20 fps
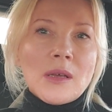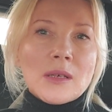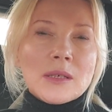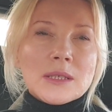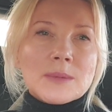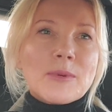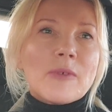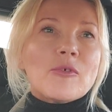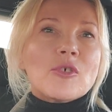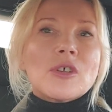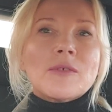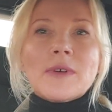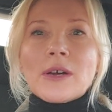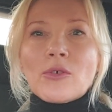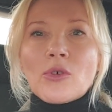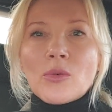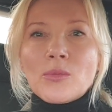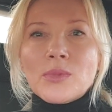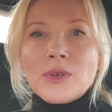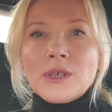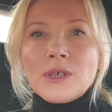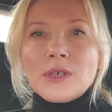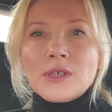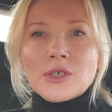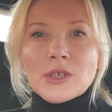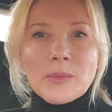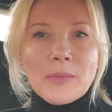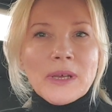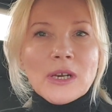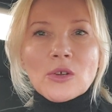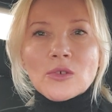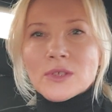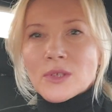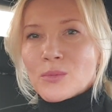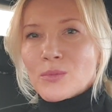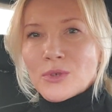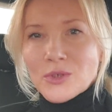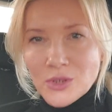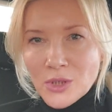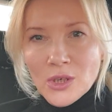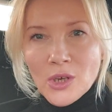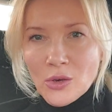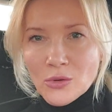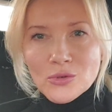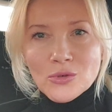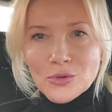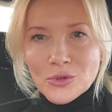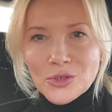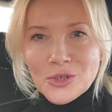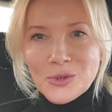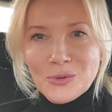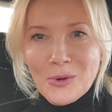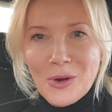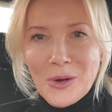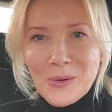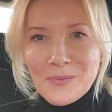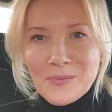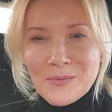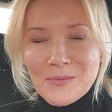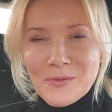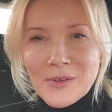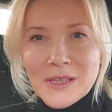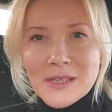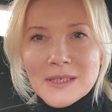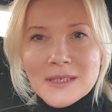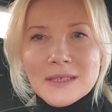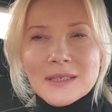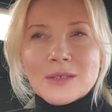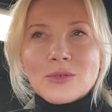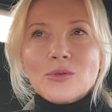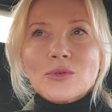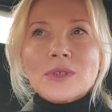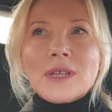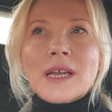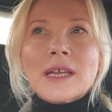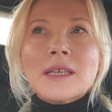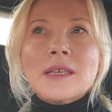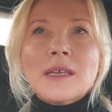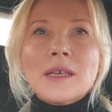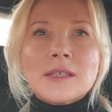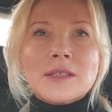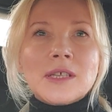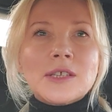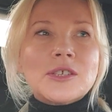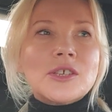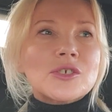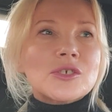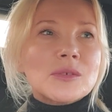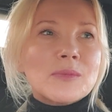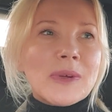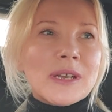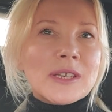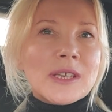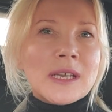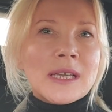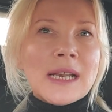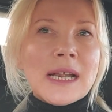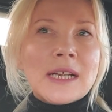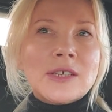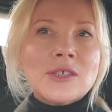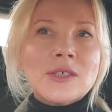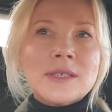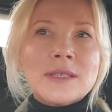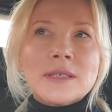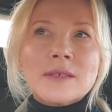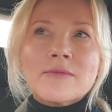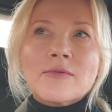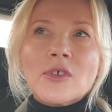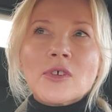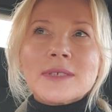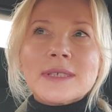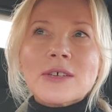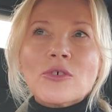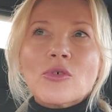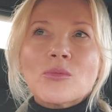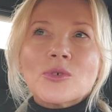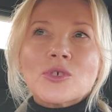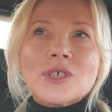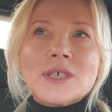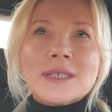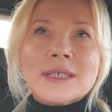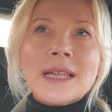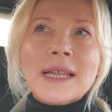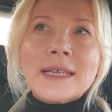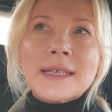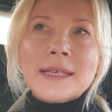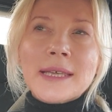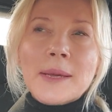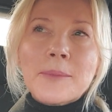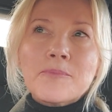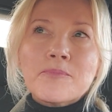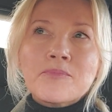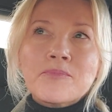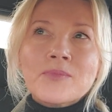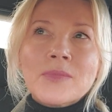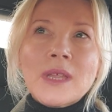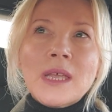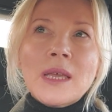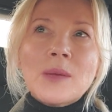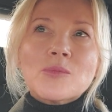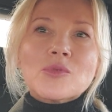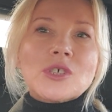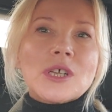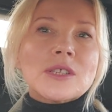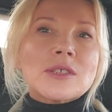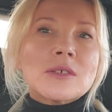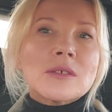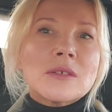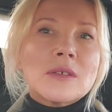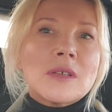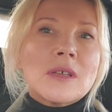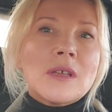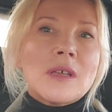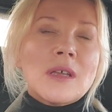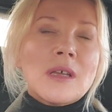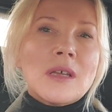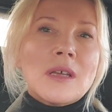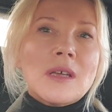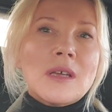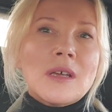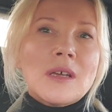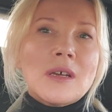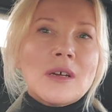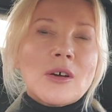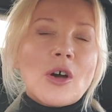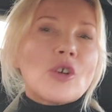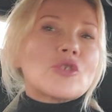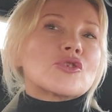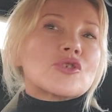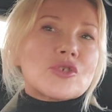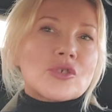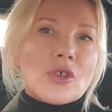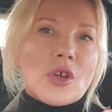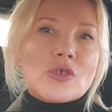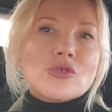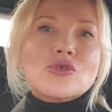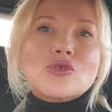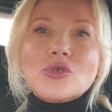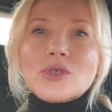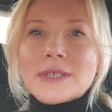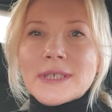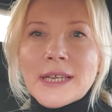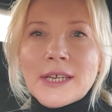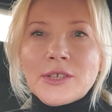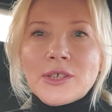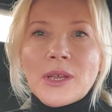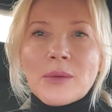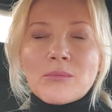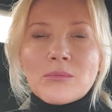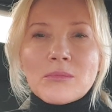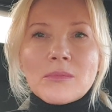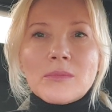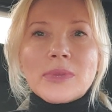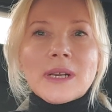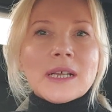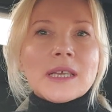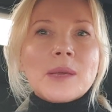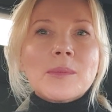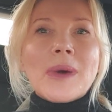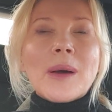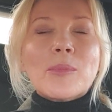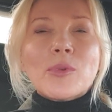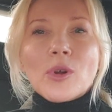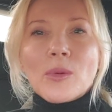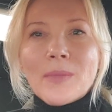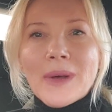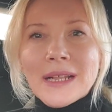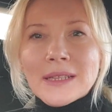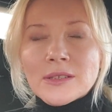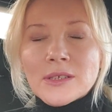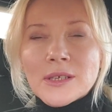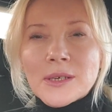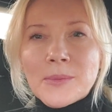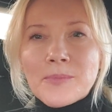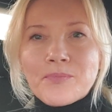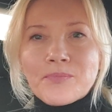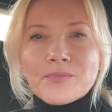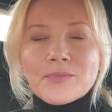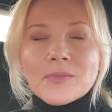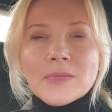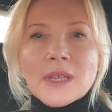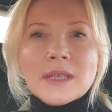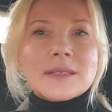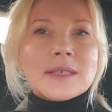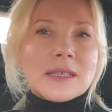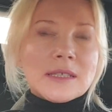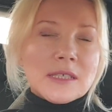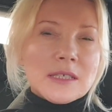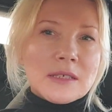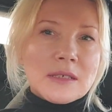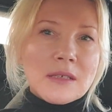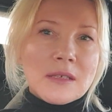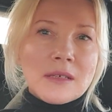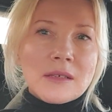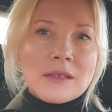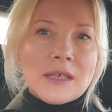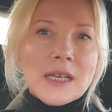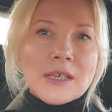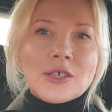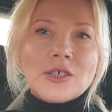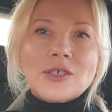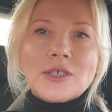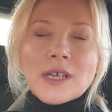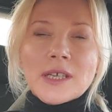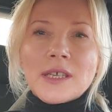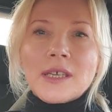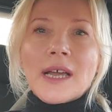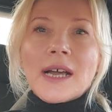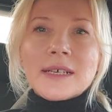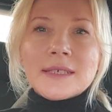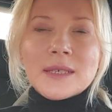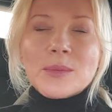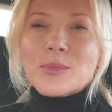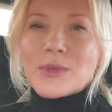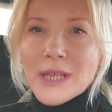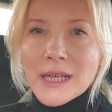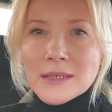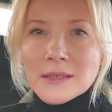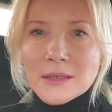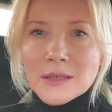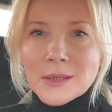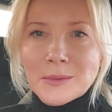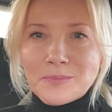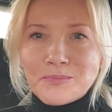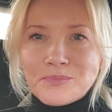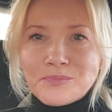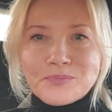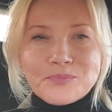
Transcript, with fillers: spowodowałoby, że parę osób cię odrzuciło. Więc tutaj to nietrzymanie granic wiązałoby się z lękiem przed od, odrzuceniem, brakiem aprobaty, satys, y, jakiejś takiej akceptacji.